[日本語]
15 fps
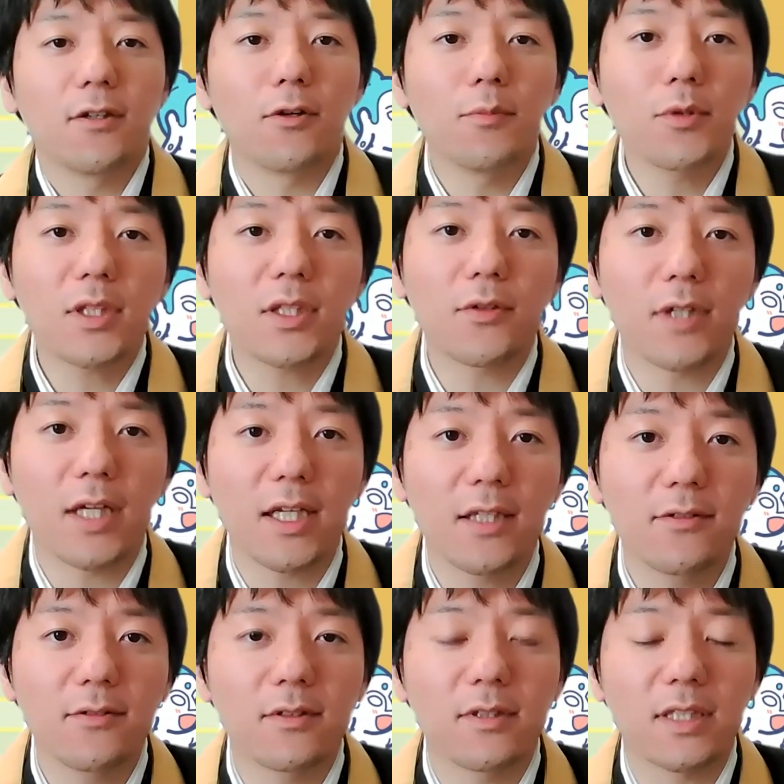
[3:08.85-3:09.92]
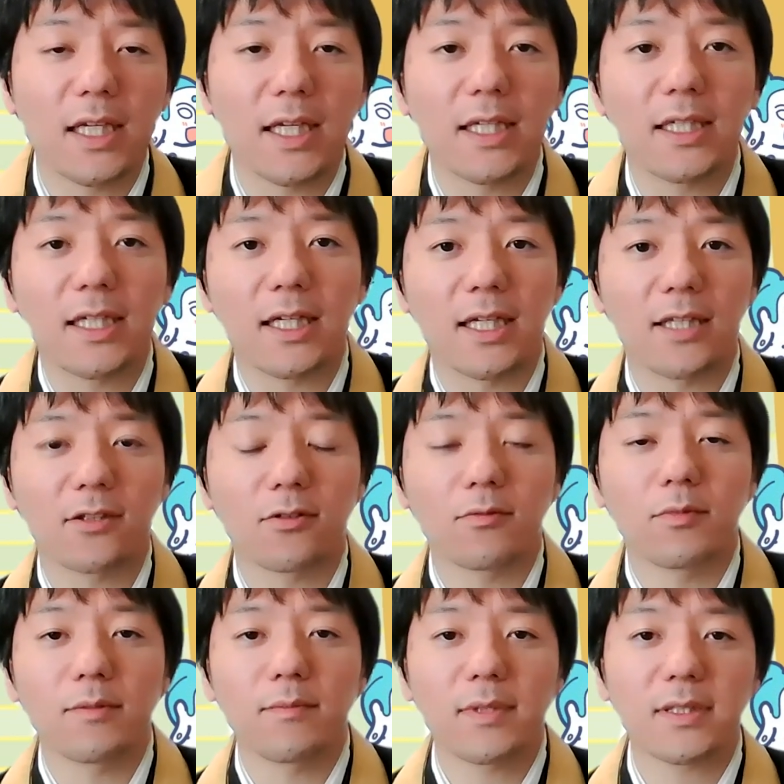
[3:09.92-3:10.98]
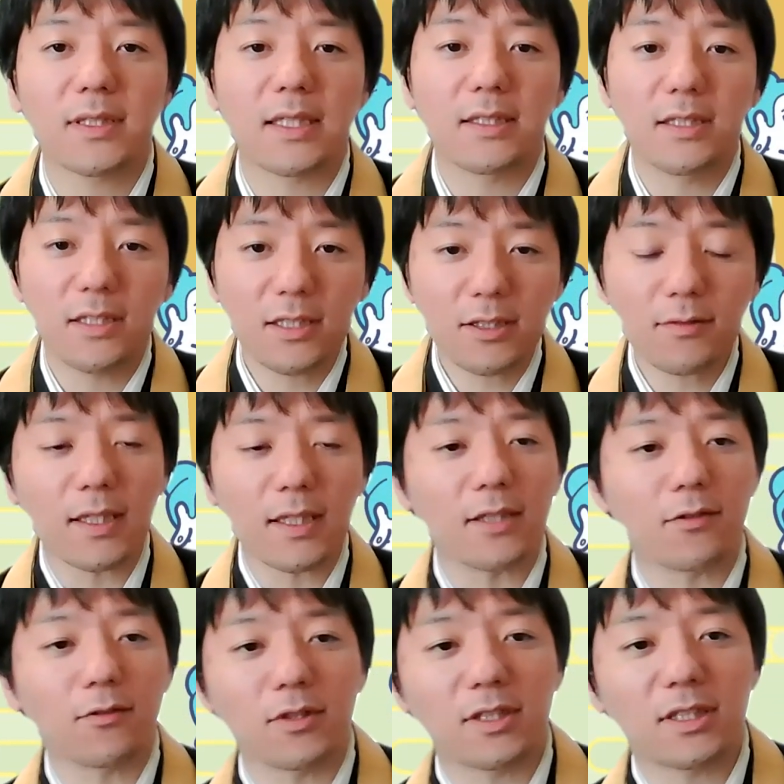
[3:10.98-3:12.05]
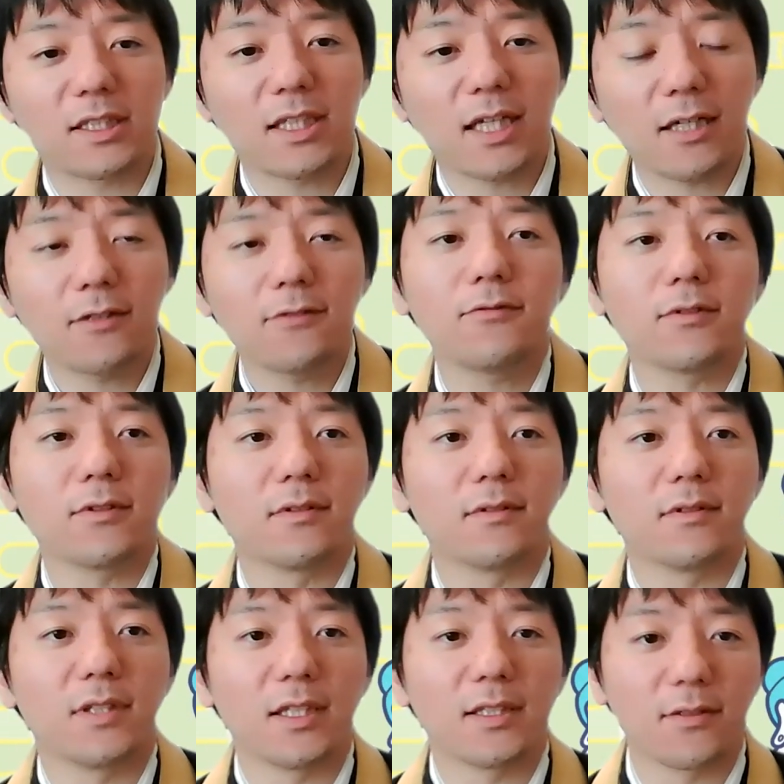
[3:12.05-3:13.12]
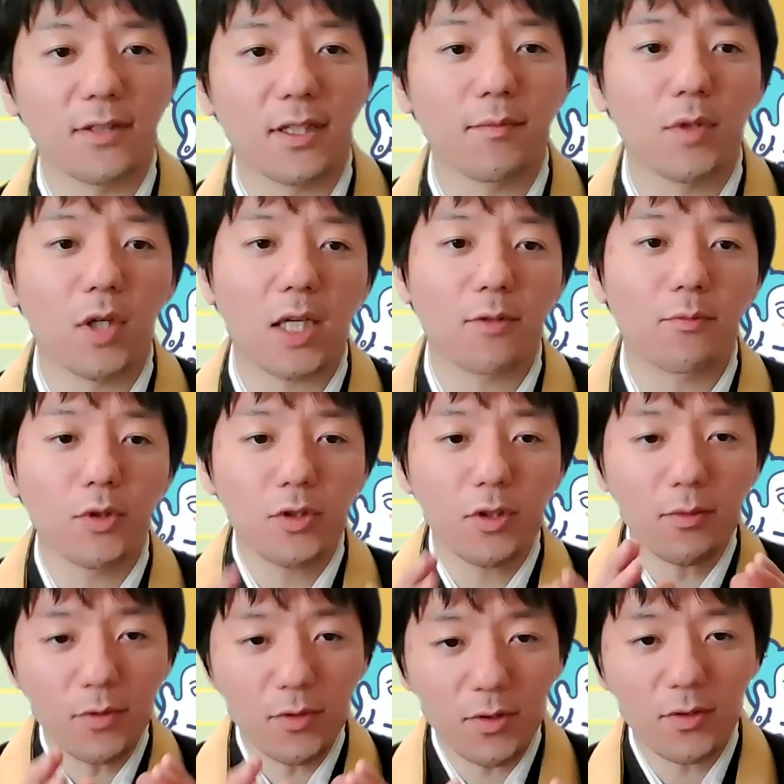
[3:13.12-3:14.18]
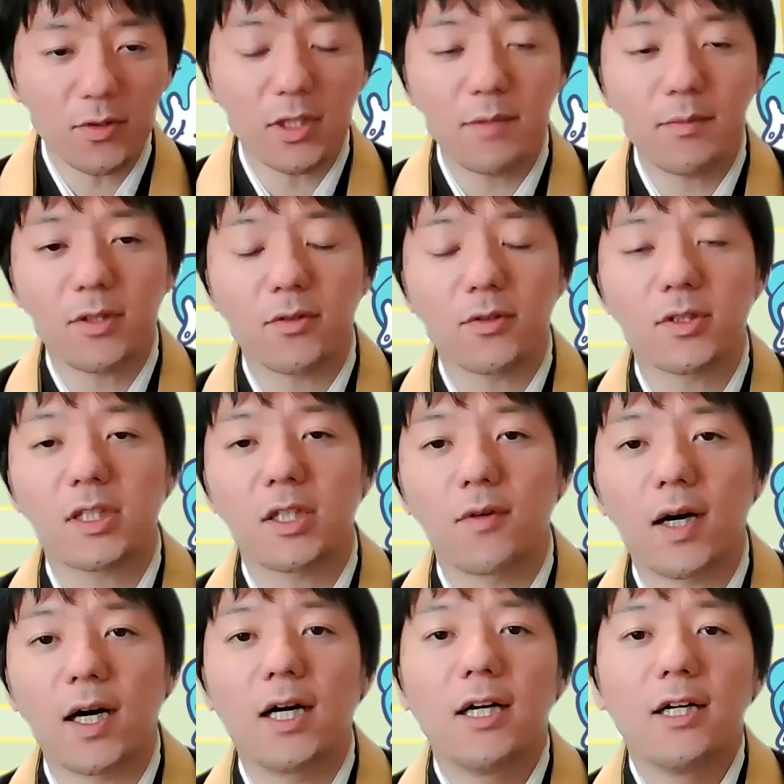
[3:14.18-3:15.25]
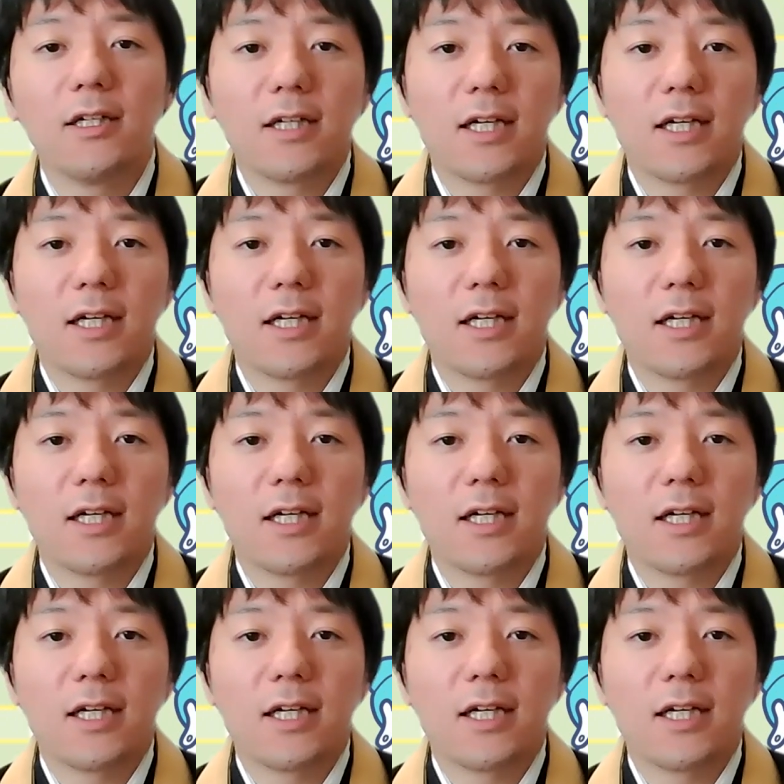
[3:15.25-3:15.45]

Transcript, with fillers: 思っておられるんじゃないかなと思いますが実はねこれ違うんですねもうあの元々の意味としては、